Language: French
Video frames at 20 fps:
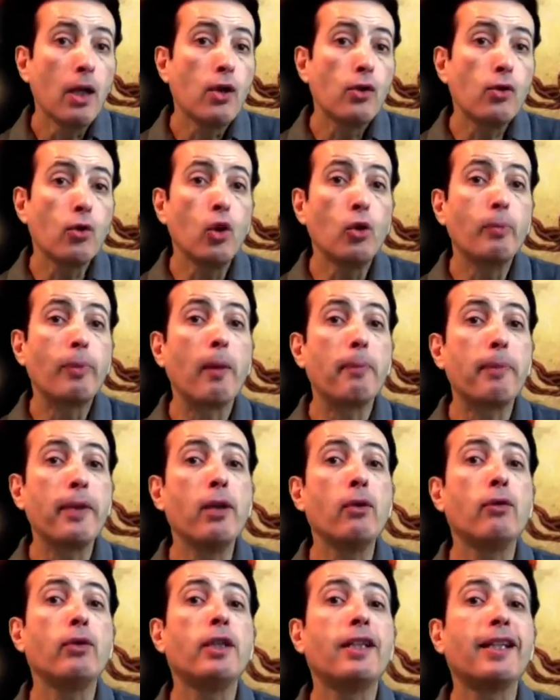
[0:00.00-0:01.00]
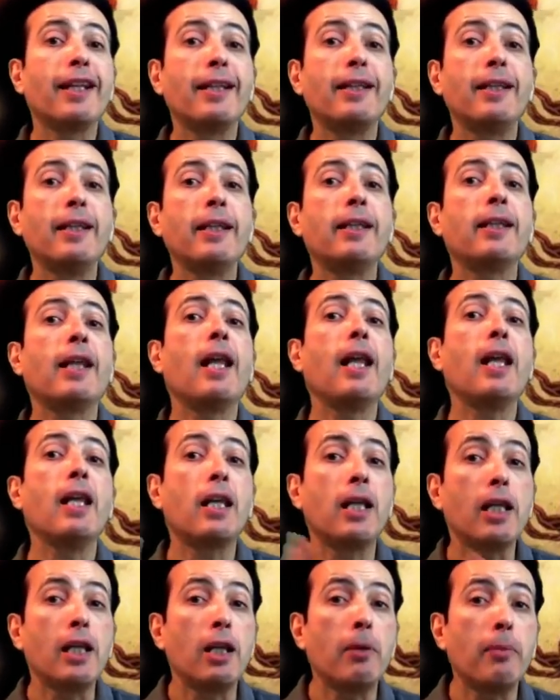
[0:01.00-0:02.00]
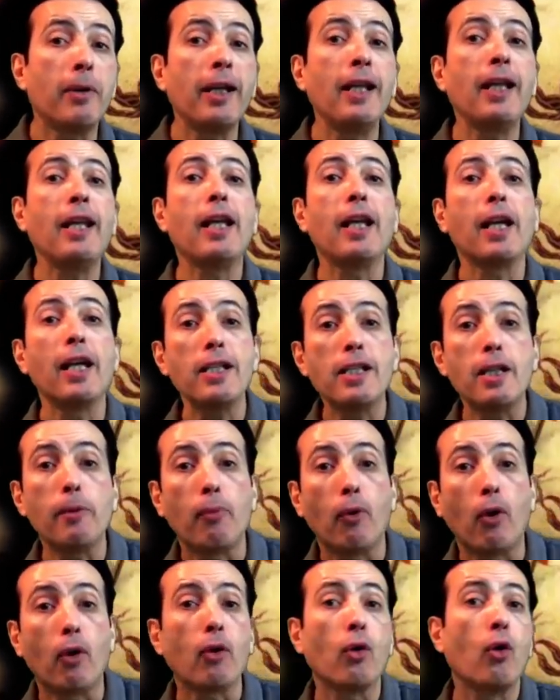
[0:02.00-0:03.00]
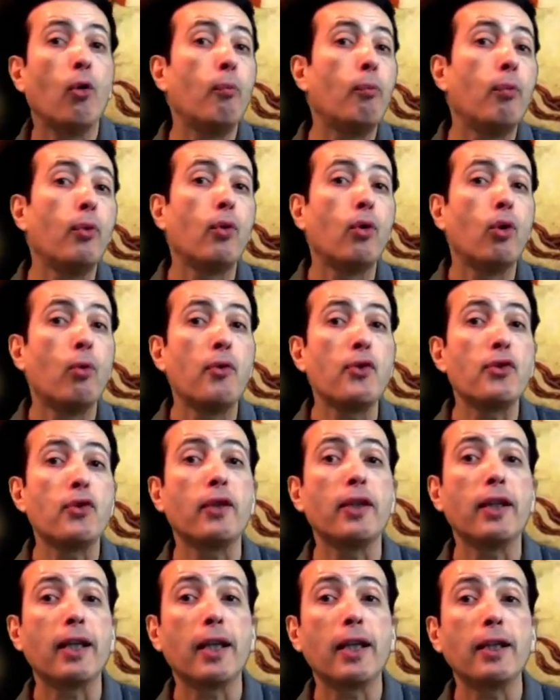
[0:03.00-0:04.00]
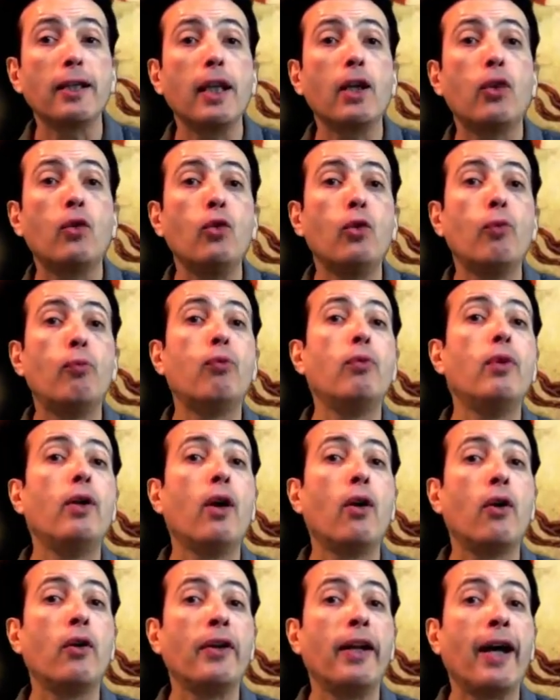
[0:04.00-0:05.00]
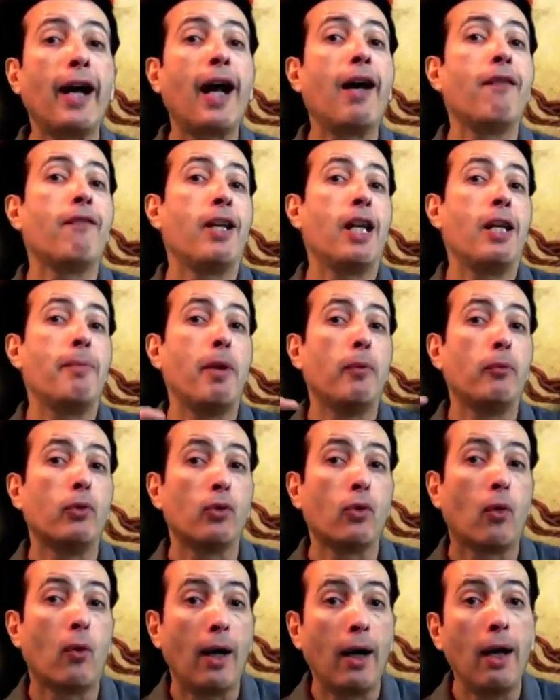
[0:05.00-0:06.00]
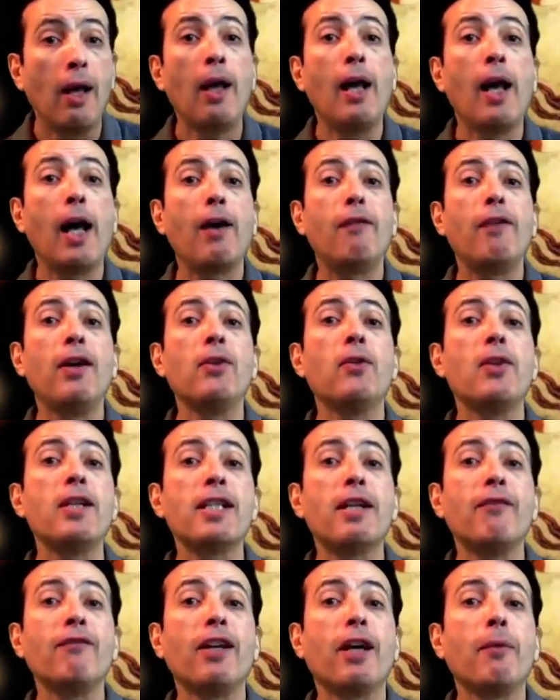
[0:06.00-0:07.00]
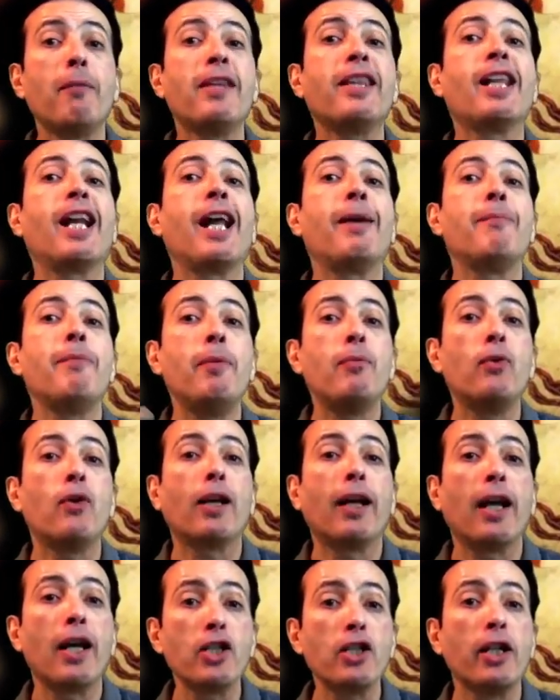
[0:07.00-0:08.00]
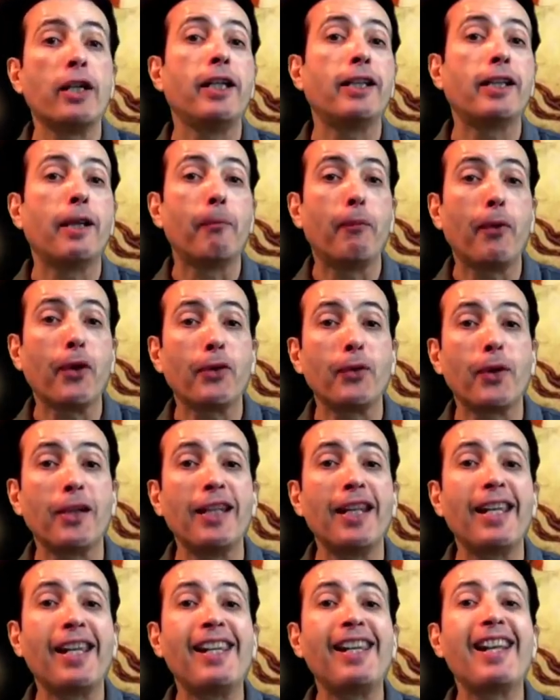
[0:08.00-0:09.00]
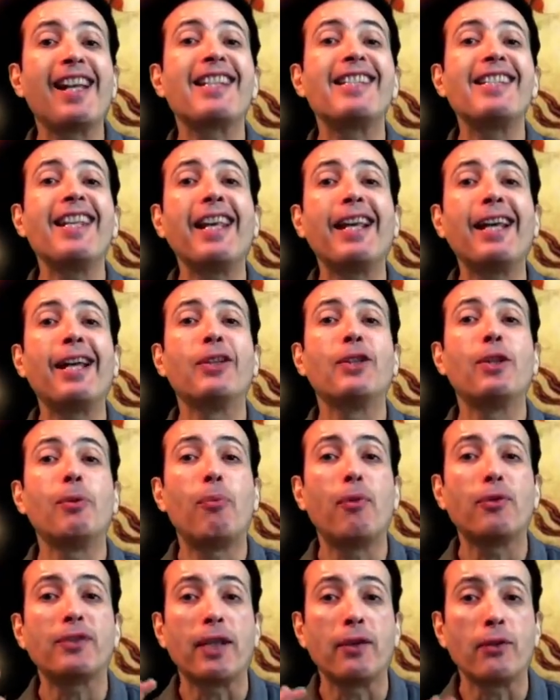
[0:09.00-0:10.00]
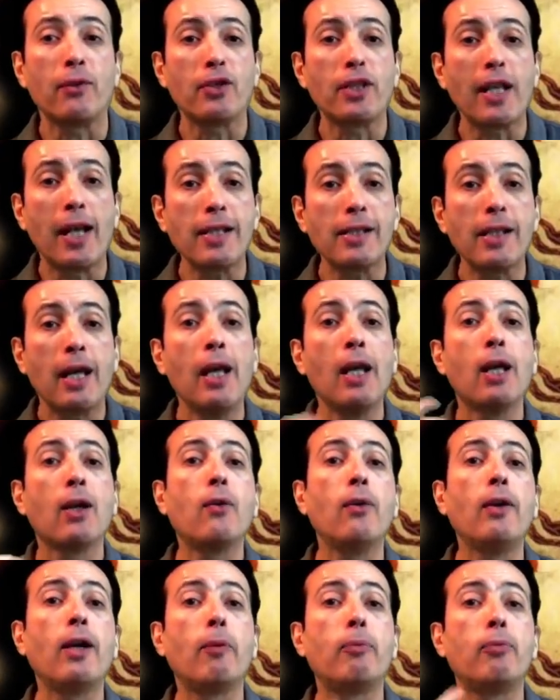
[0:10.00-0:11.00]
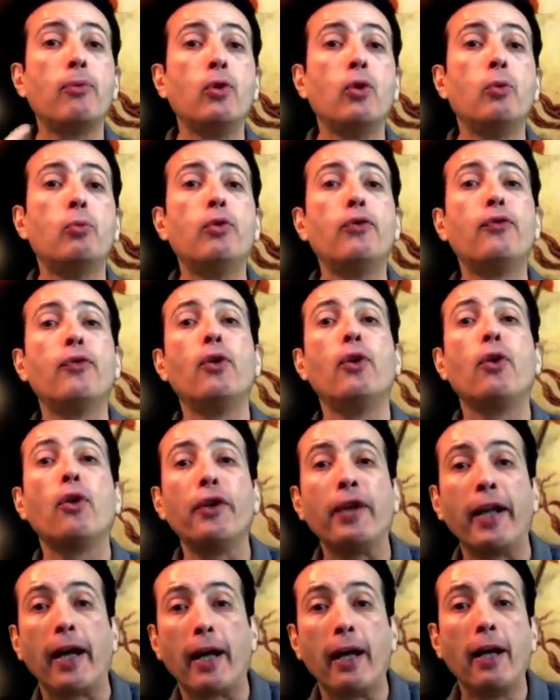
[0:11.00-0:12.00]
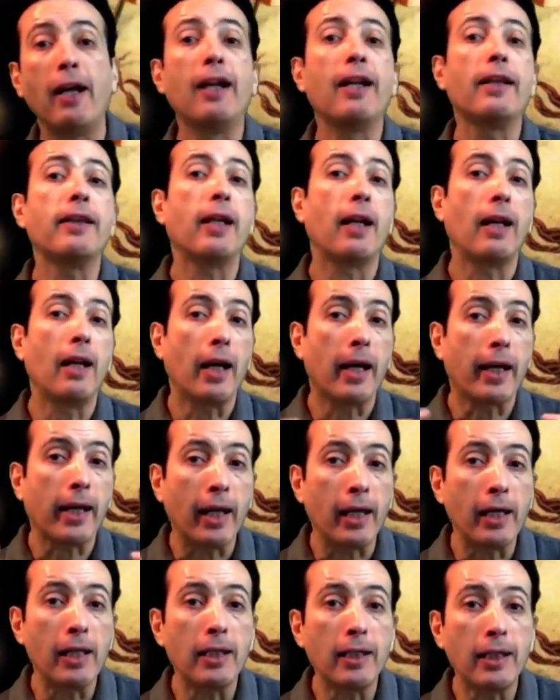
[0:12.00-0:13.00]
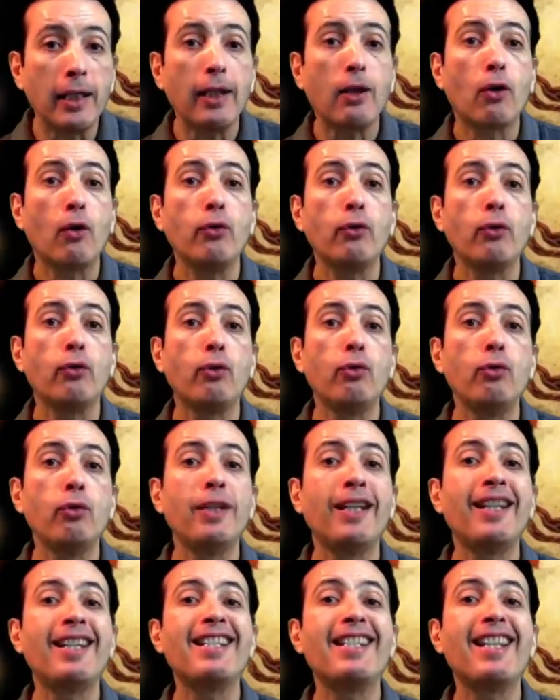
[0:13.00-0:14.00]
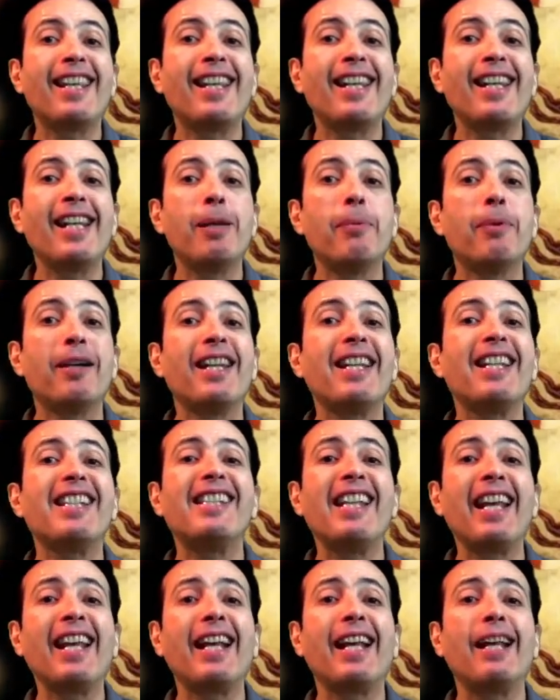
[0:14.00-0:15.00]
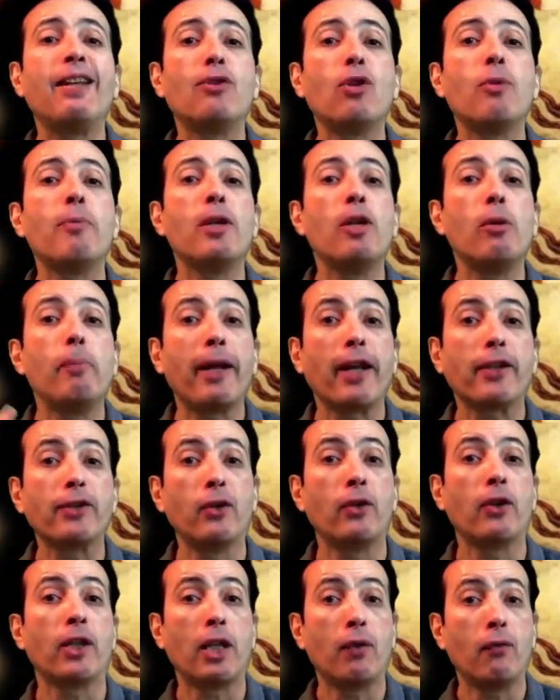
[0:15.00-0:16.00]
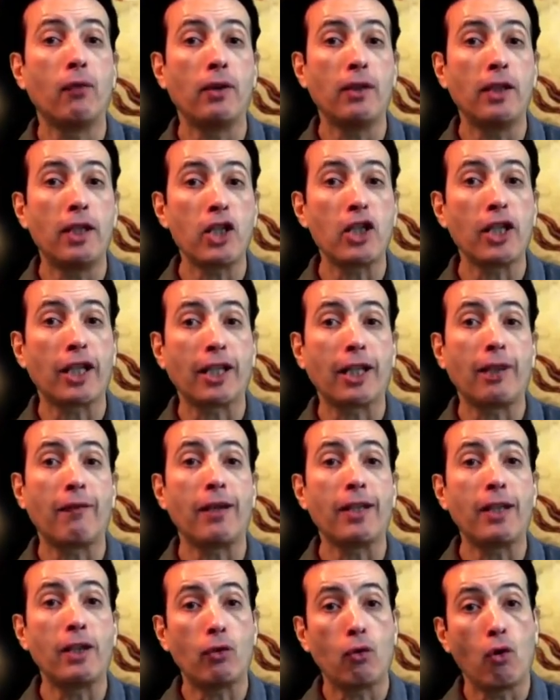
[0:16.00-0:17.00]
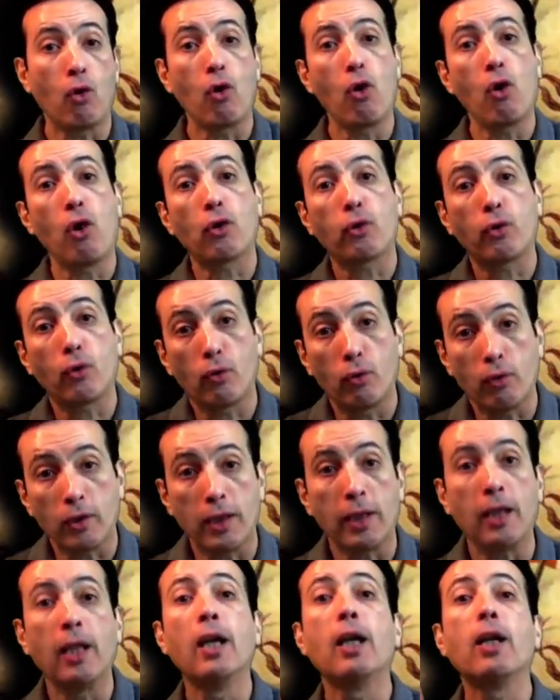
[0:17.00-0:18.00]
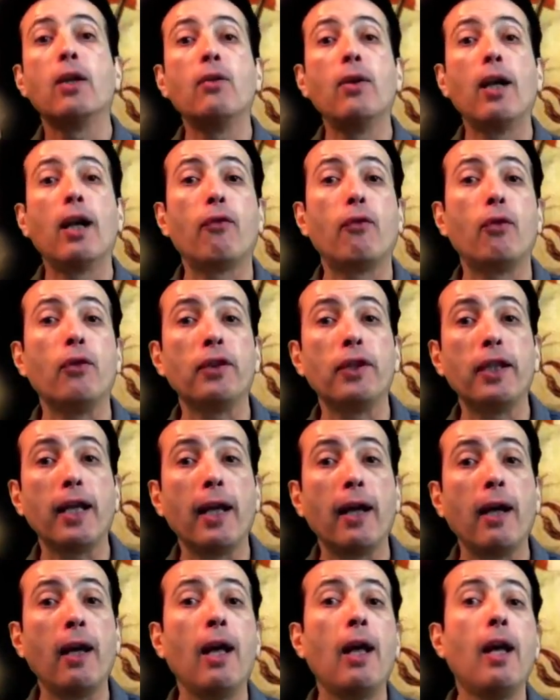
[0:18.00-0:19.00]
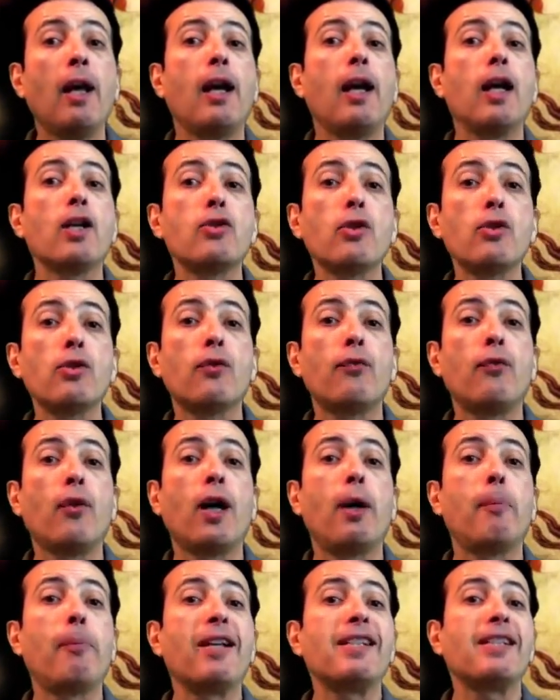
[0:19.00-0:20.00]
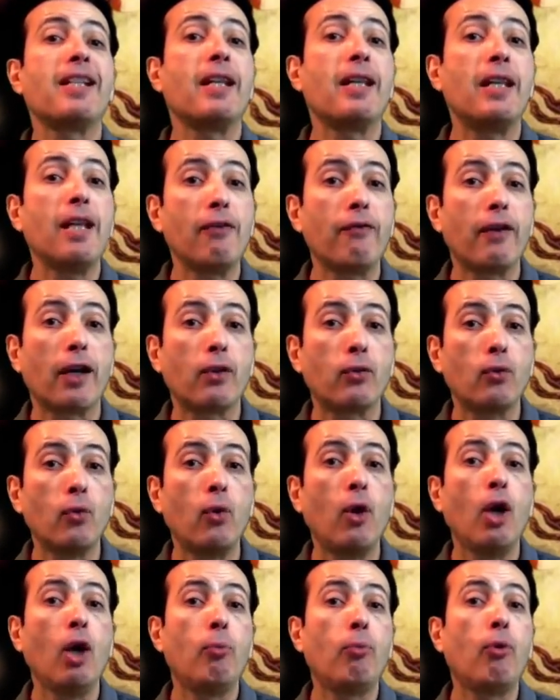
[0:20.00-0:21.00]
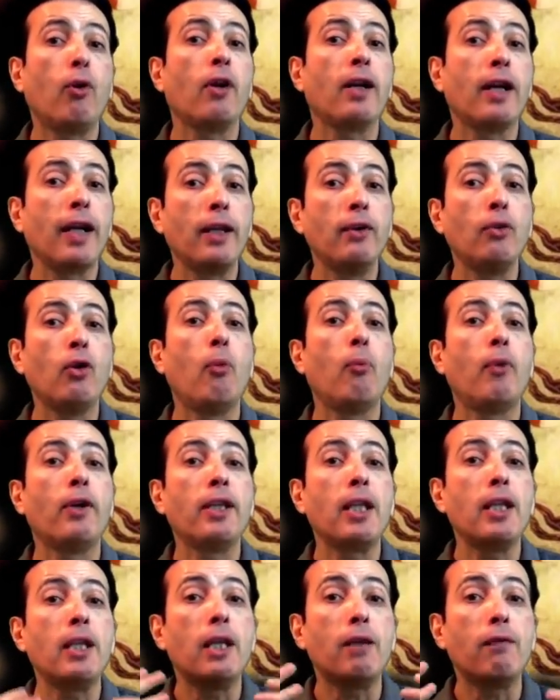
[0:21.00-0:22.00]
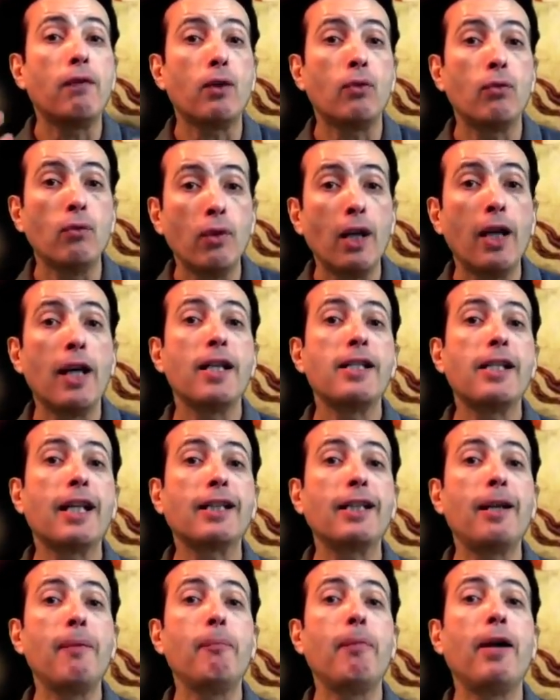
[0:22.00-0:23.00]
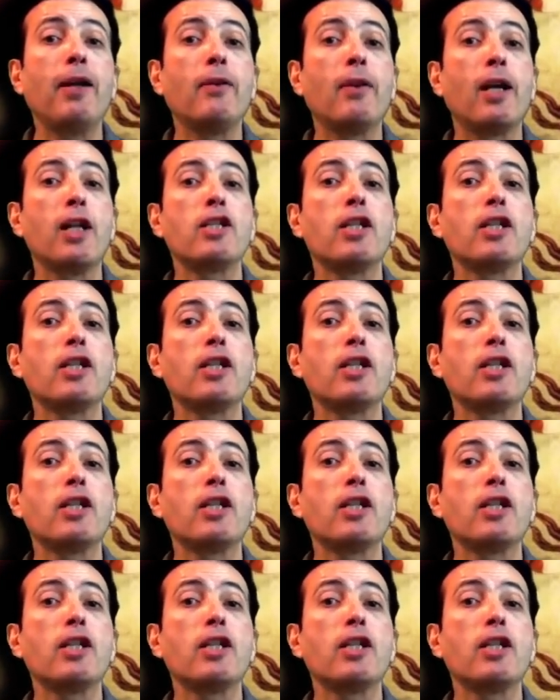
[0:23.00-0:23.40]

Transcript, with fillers: Sur le papier, le dit traité est équilibré et réciproque, un peu comme si on décrétait qu'une poule et un renard avaient les mêmes droits avant de les enfermer dans la même cage en étant persuadé qu'il y a 50% de chances que la poule bouffe le renard. Dans la réalité, compte tenu des déséquilibres et des 50 000 personnes qui vont déjà travailler de l'autre côté de la frontière, la chose fera passer de facto pour un grand nombre d'individus certains pans de la